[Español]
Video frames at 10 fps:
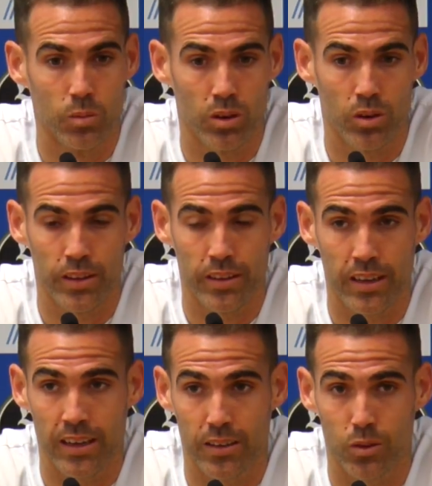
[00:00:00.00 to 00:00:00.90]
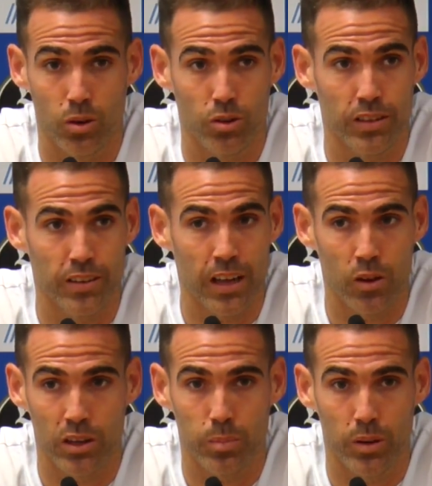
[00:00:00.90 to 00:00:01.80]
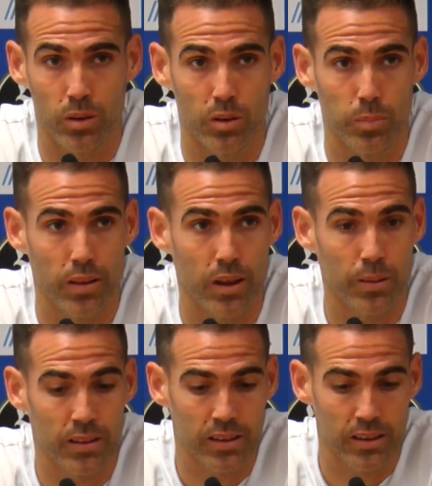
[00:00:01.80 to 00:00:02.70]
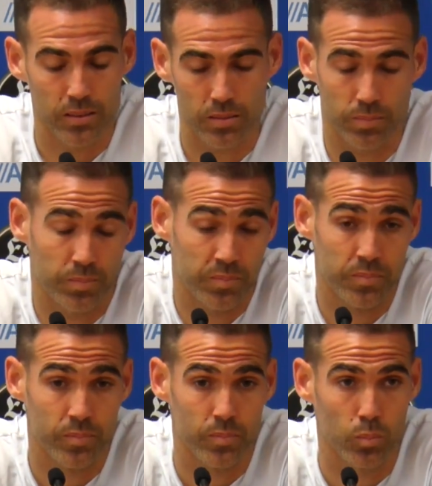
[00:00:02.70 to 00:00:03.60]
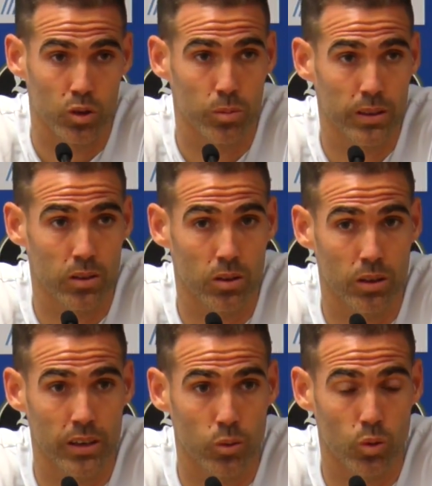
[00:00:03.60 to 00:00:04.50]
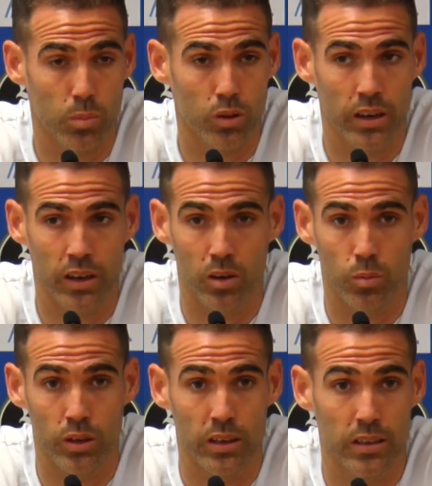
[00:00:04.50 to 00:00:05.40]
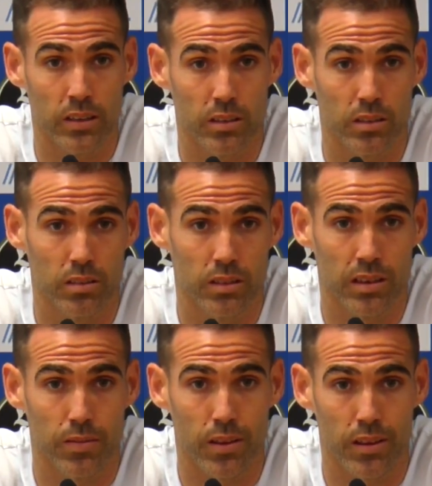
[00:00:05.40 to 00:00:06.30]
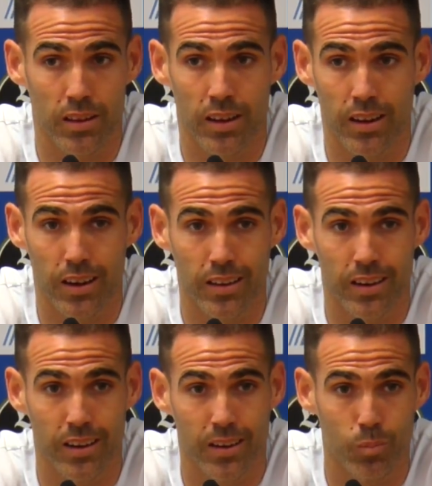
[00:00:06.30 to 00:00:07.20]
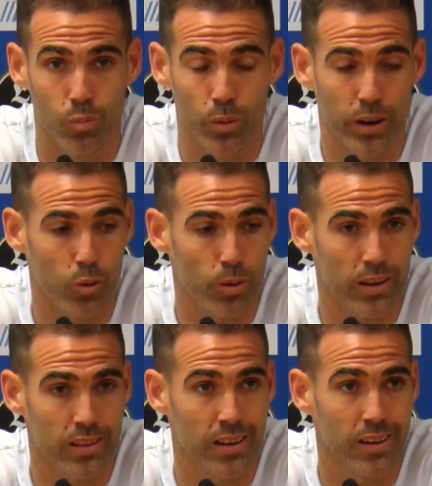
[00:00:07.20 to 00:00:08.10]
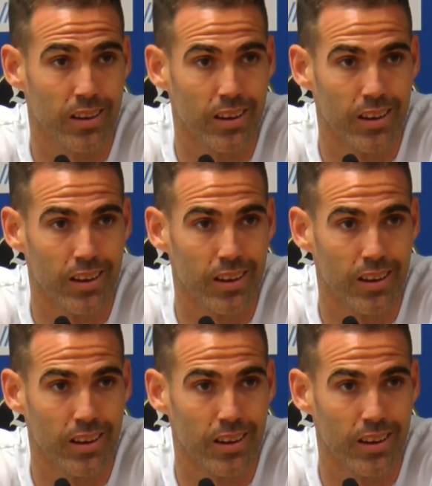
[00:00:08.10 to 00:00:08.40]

bueno, hoy en día todos los entrenadores, pero especialmente pues Víctor y su cuerpo técnico, pues esa faceta la tienen muy bien cubierta.